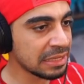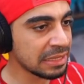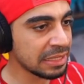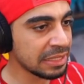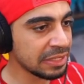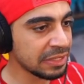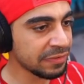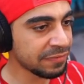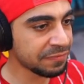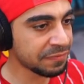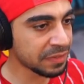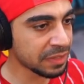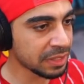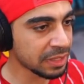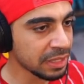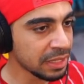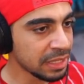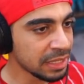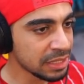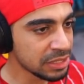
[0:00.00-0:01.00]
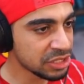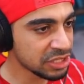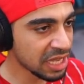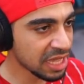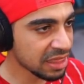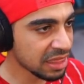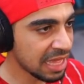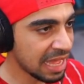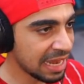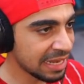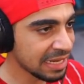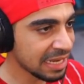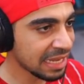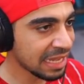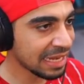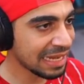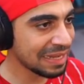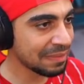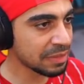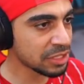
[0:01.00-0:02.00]
انه يدفك جهه ثانيه
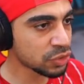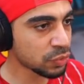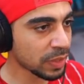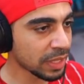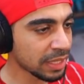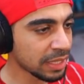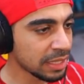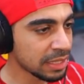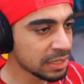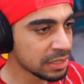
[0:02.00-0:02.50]
غريبه شوي